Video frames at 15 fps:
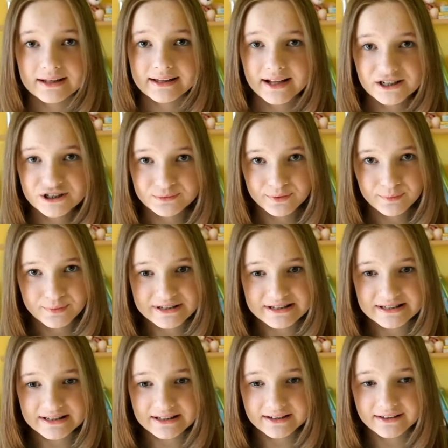Также меня
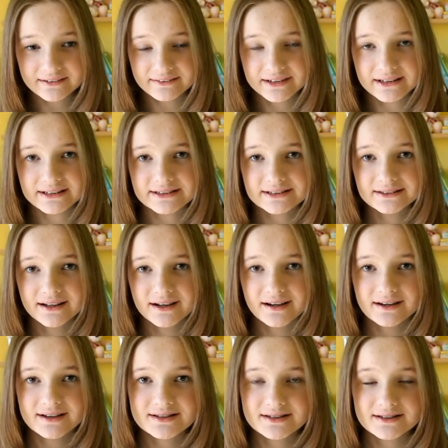просили говорить,
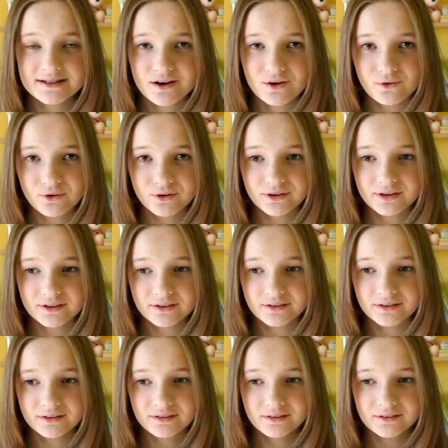а, с какой
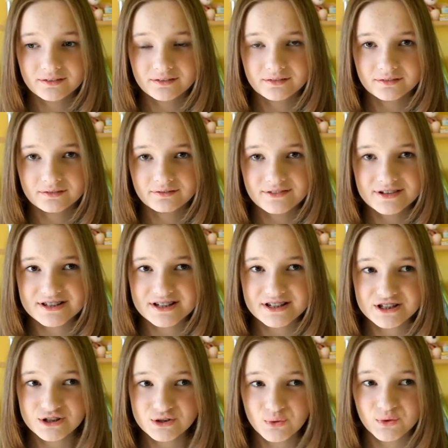
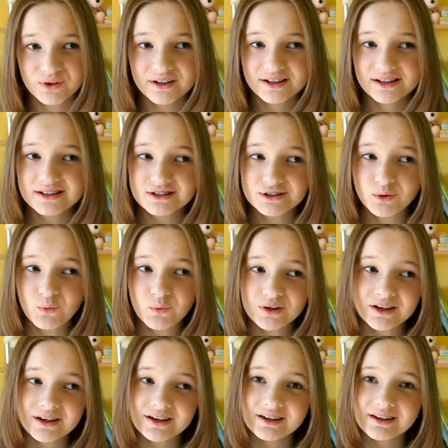возрастной
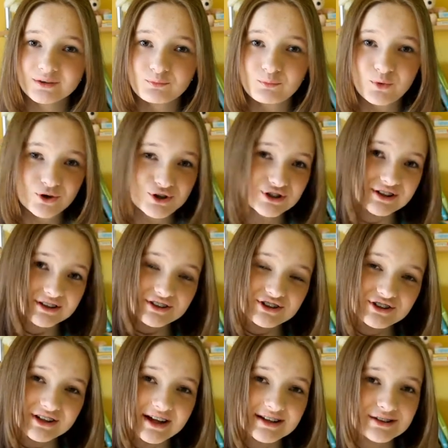категории можно
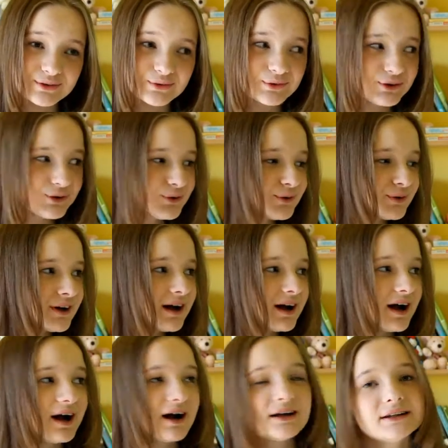читать эту книгу.
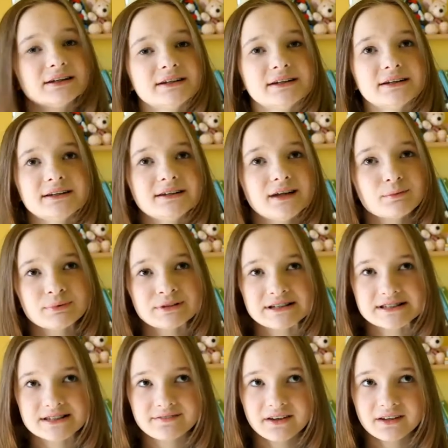И я бы
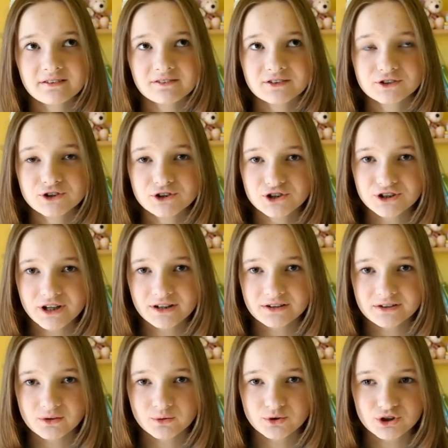не советовала
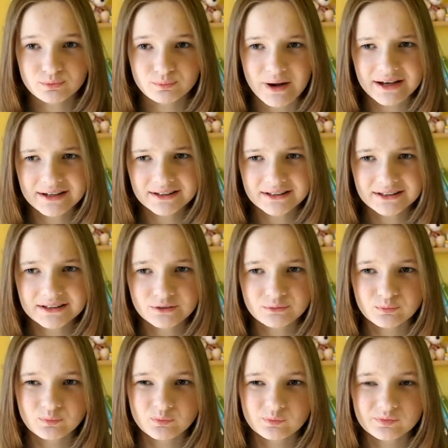читать очень
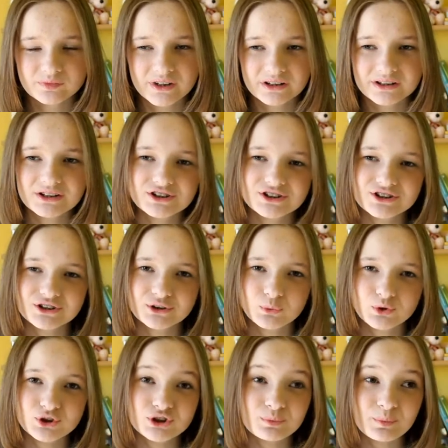маленьким, да даже и не
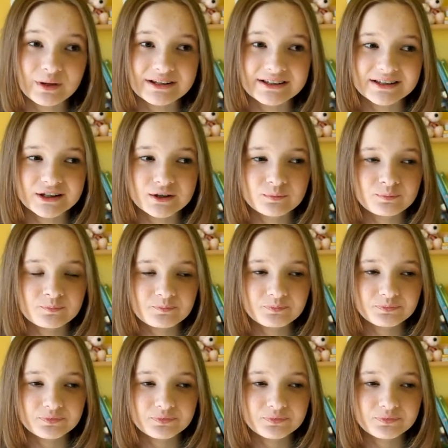очень маленьким.